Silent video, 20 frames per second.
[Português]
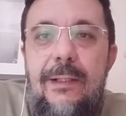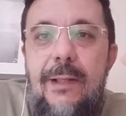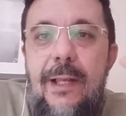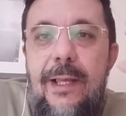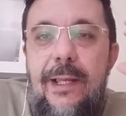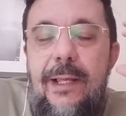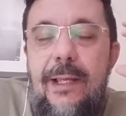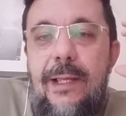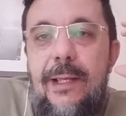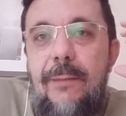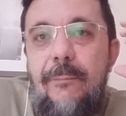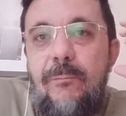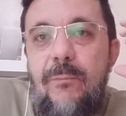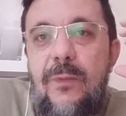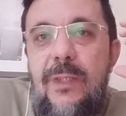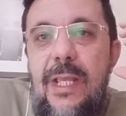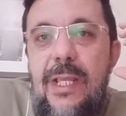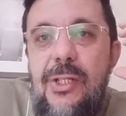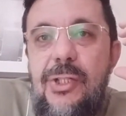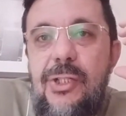é, é,
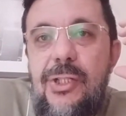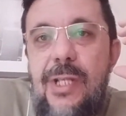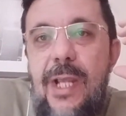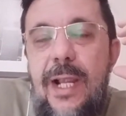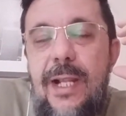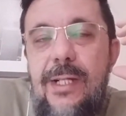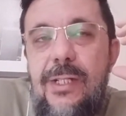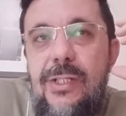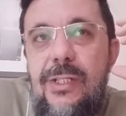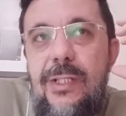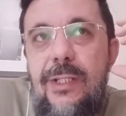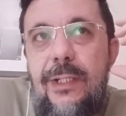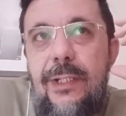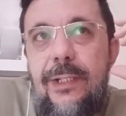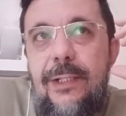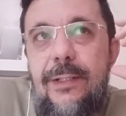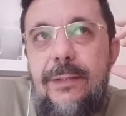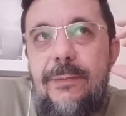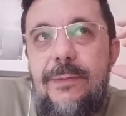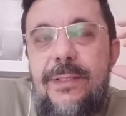deixar
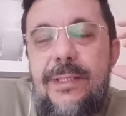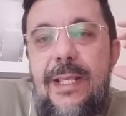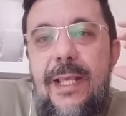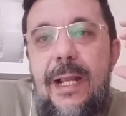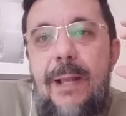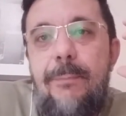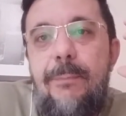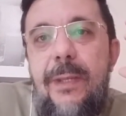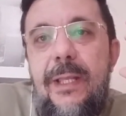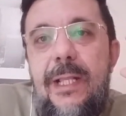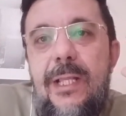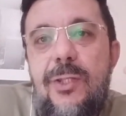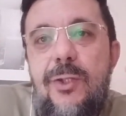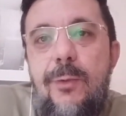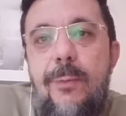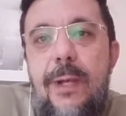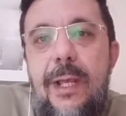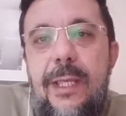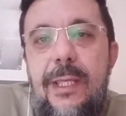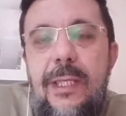de ser apenas
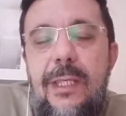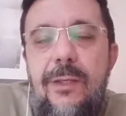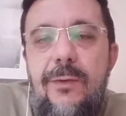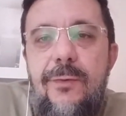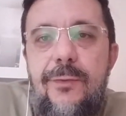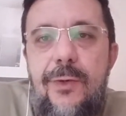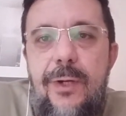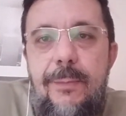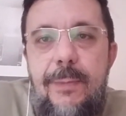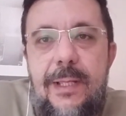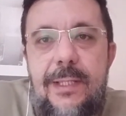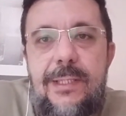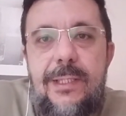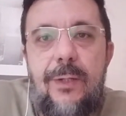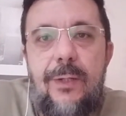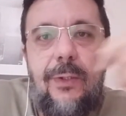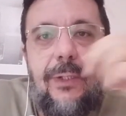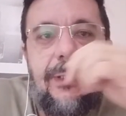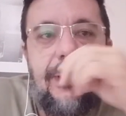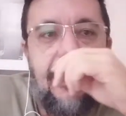uma
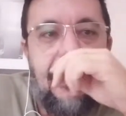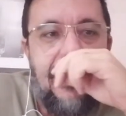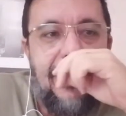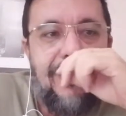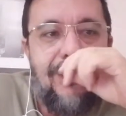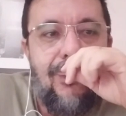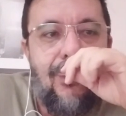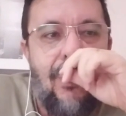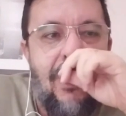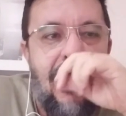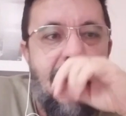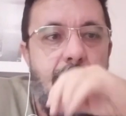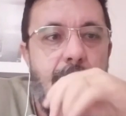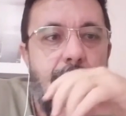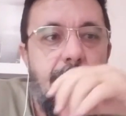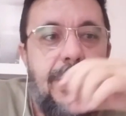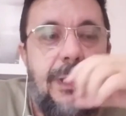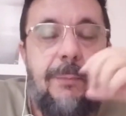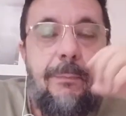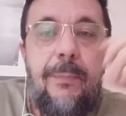informação
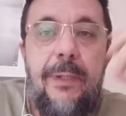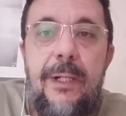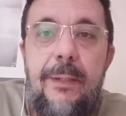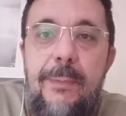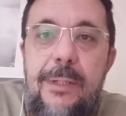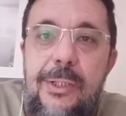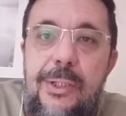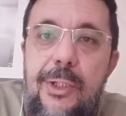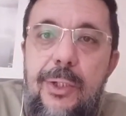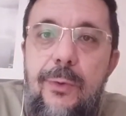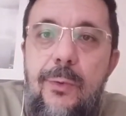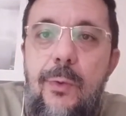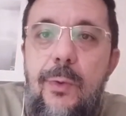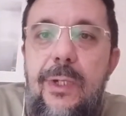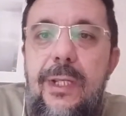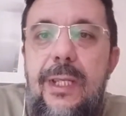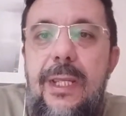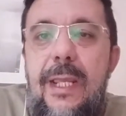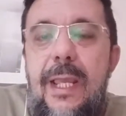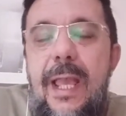intelectual e permitir com
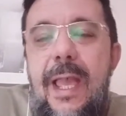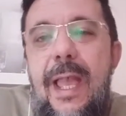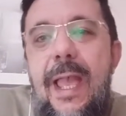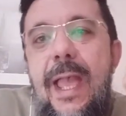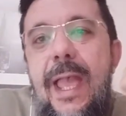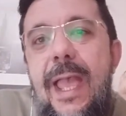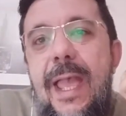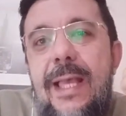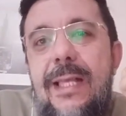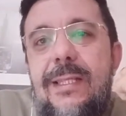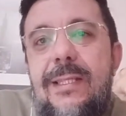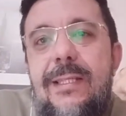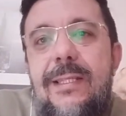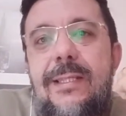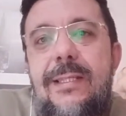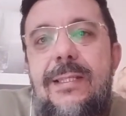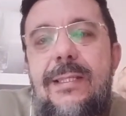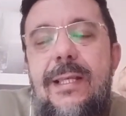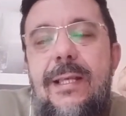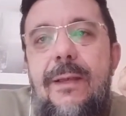que
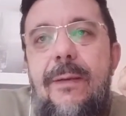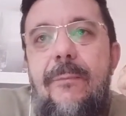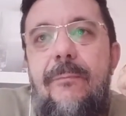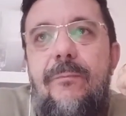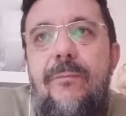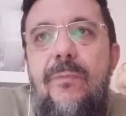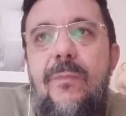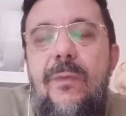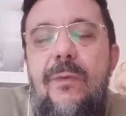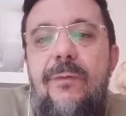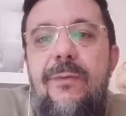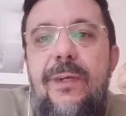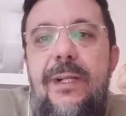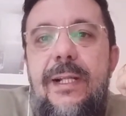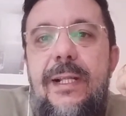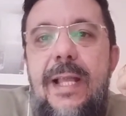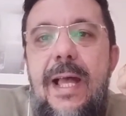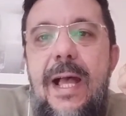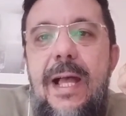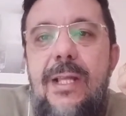essa
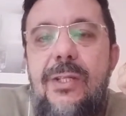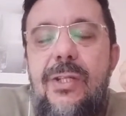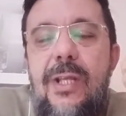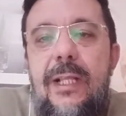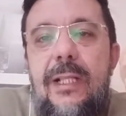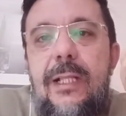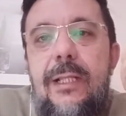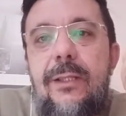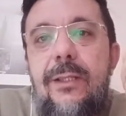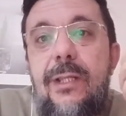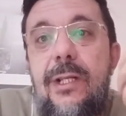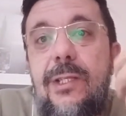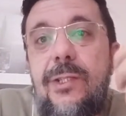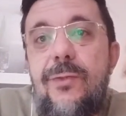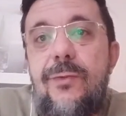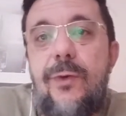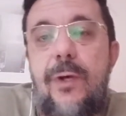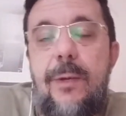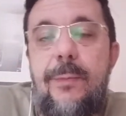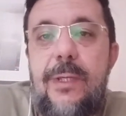verdade ela
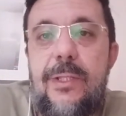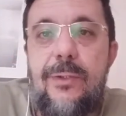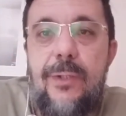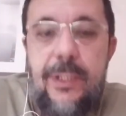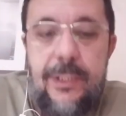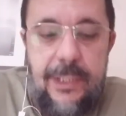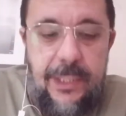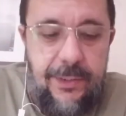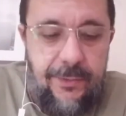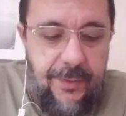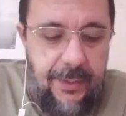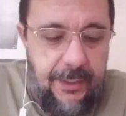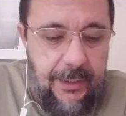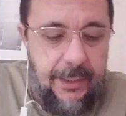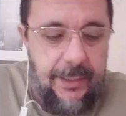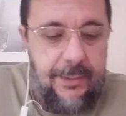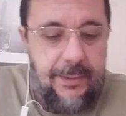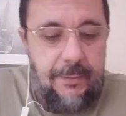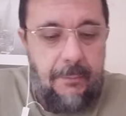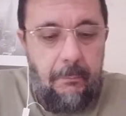transforme as nossas
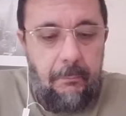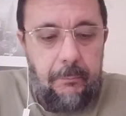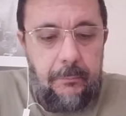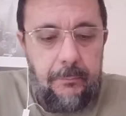vidas.